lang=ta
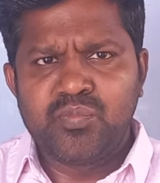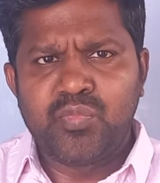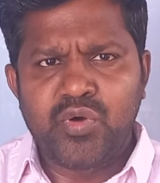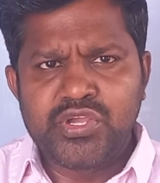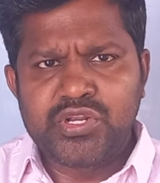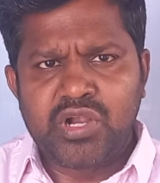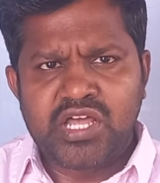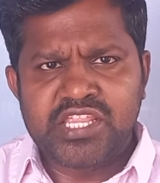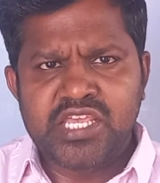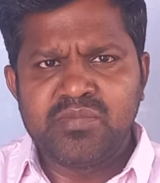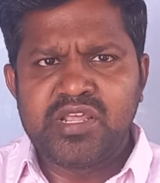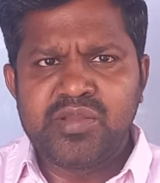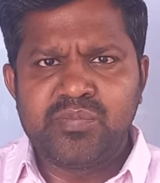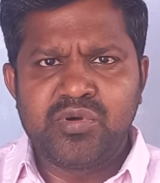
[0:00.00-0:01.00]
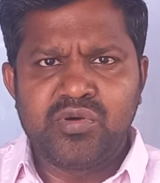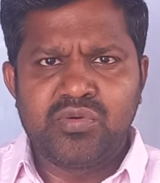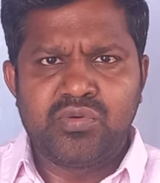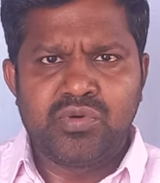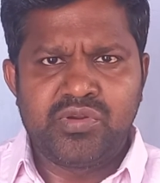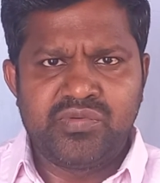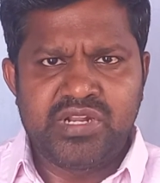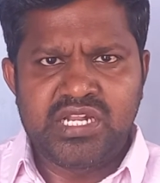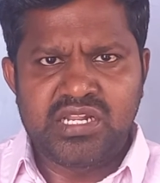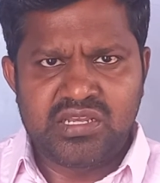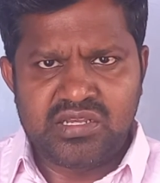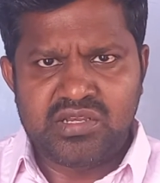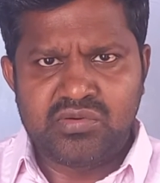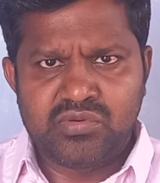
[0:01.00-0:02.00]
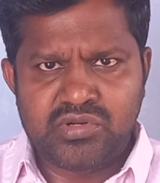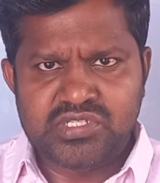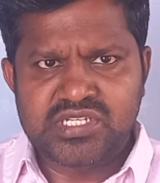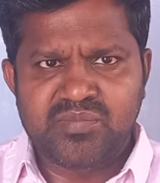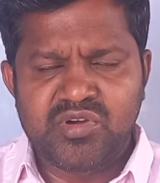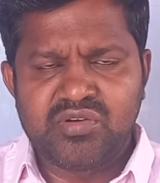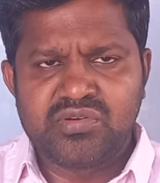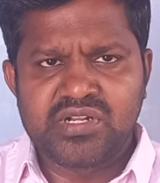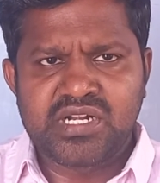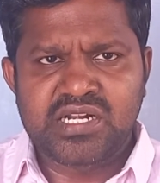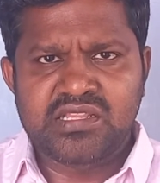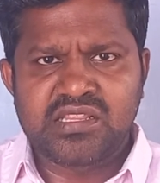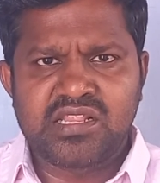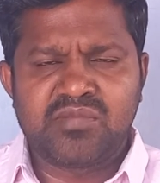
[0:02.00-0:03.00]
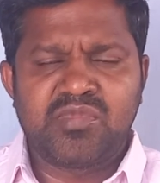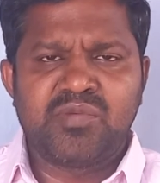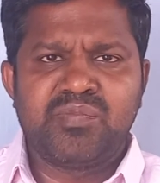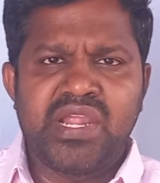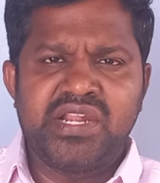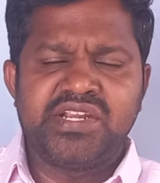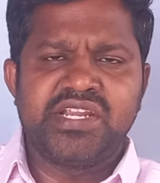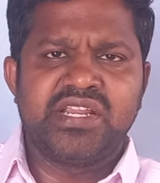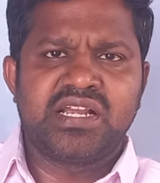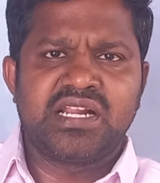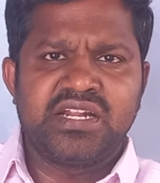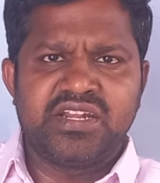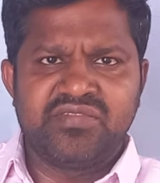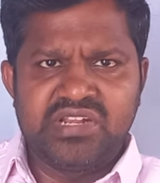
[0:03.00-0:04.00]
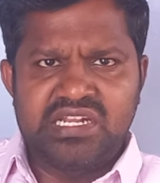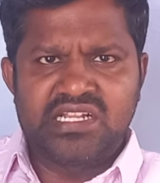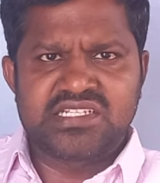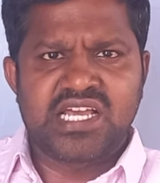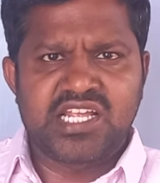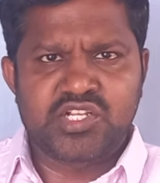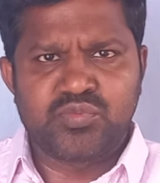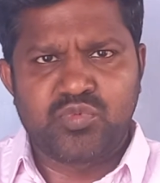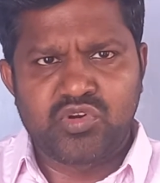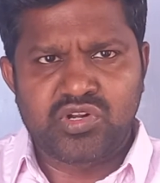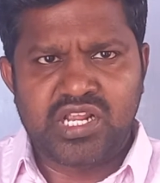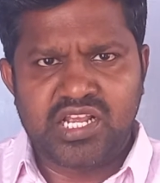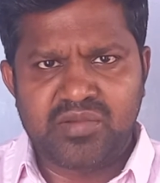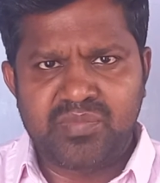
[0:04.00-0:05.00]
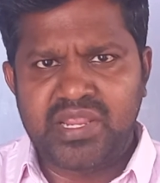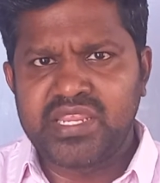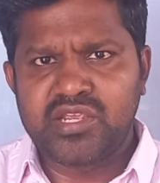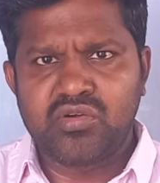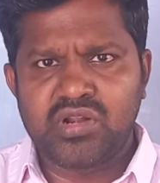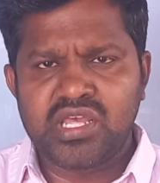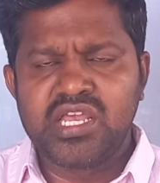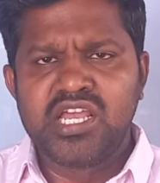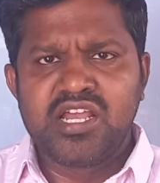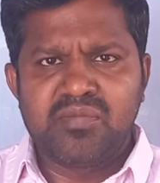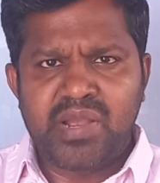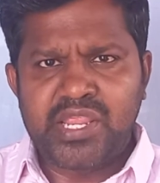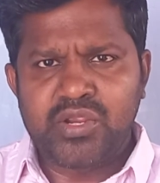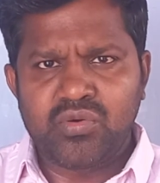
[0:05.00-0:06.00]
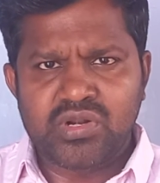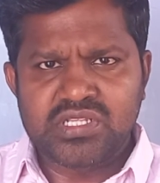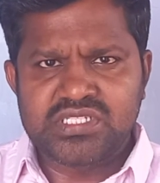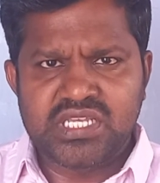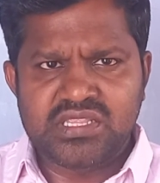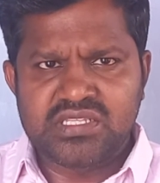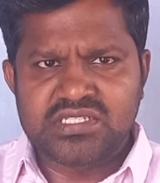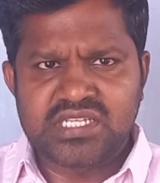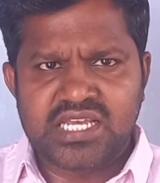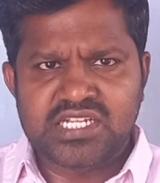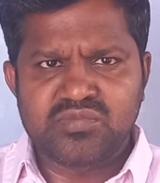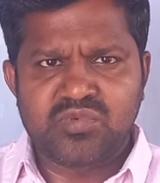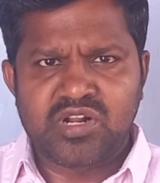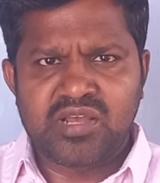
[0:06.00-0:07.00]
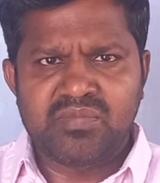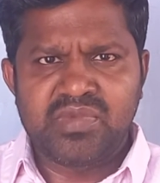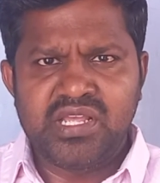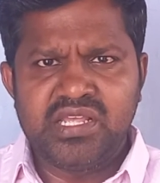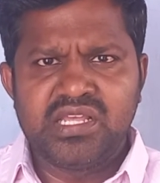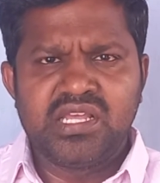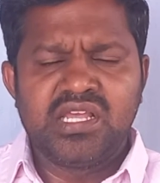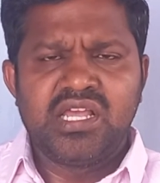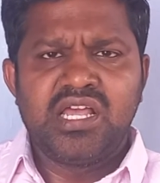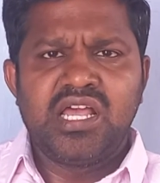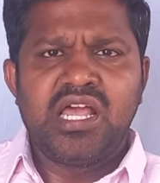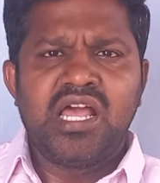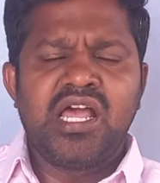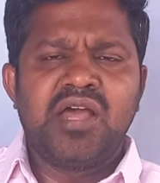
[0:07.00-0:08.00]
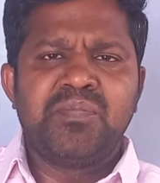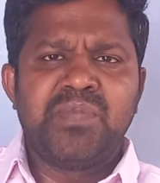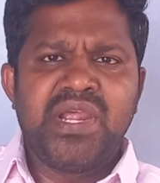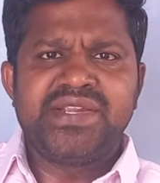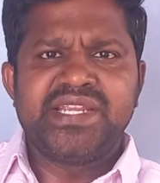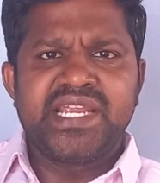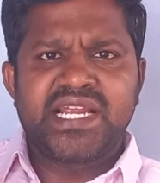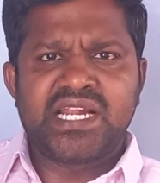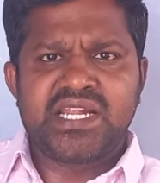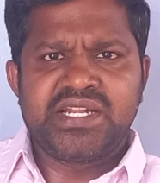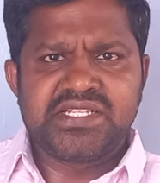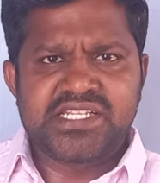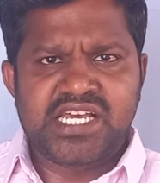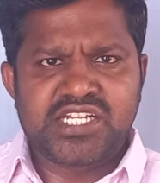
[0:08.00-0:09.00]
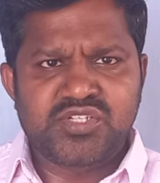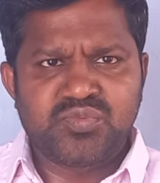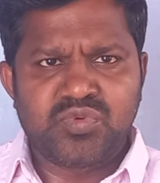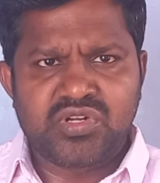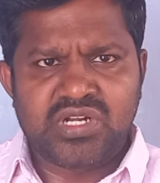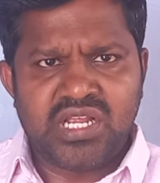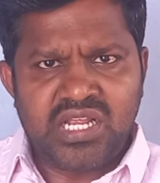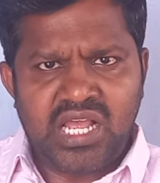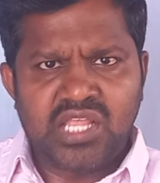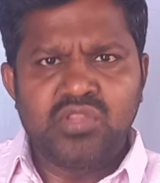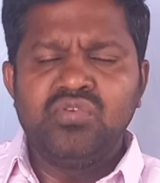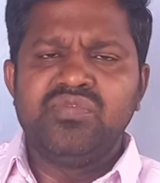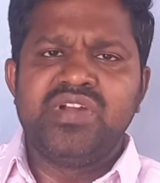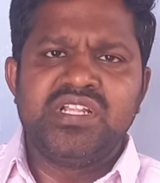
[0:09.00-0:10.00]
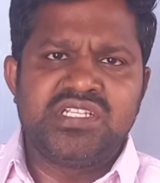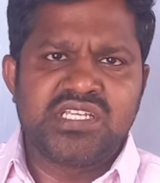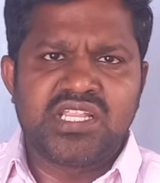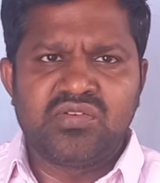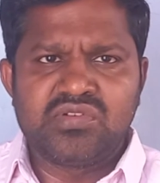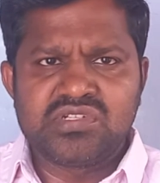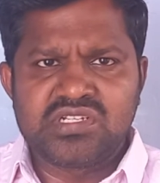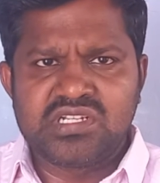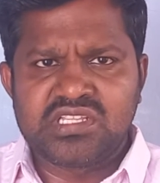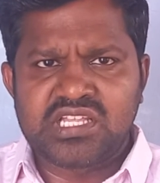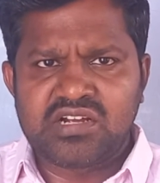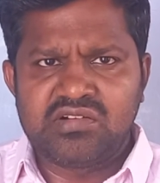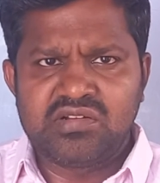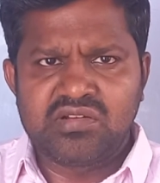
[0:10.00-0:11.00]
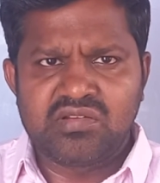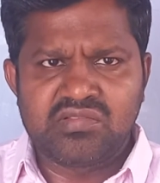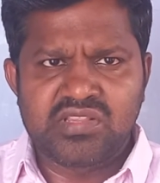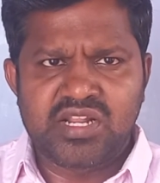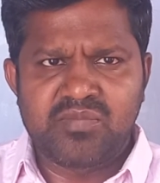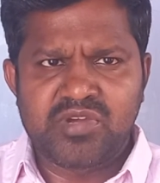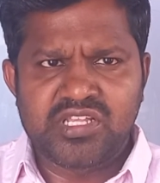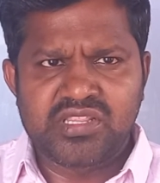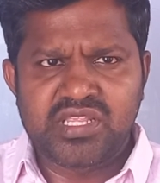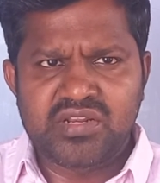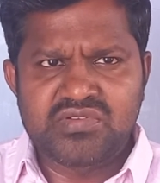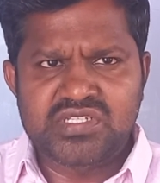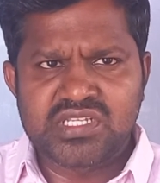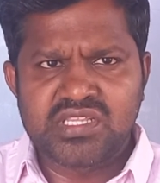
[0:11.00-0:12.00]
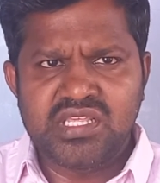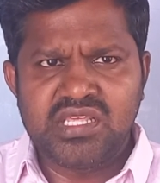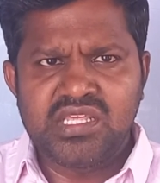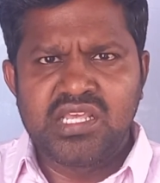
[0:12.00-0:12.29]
போயிடும் அதே மாதிரி இப்போ ஒரு வீட்டில் ஒரு சம்பவம் ஒன்று நடந்ததாம்மா பேட்டரியை கலட்டி வீட்டில் சார்ஜ் போட்டிருக்காங்க பைக்கோட பைக்கோட சேர்த்து சார்ஜ் போடாமல் பேட்டரியை கலட்டி சார்ஜ் போட்டிருக்காங்க அதுவும் வெடித்ததாக ஒரு சில தகவல்கள் வந்து நமக்கு தெரிவித்தது